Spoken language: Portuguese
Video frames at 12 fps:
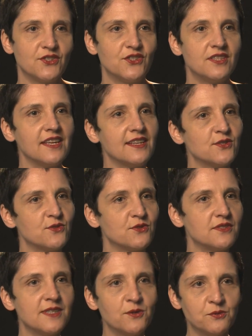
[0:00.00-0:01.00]
de
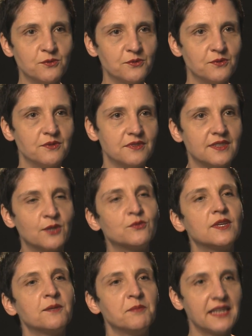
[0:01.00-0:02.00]
textos não, não
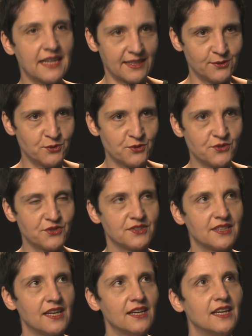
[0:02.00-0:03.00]
terminados,
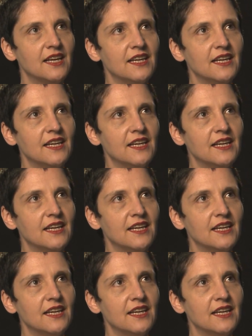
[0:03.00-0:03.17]
né?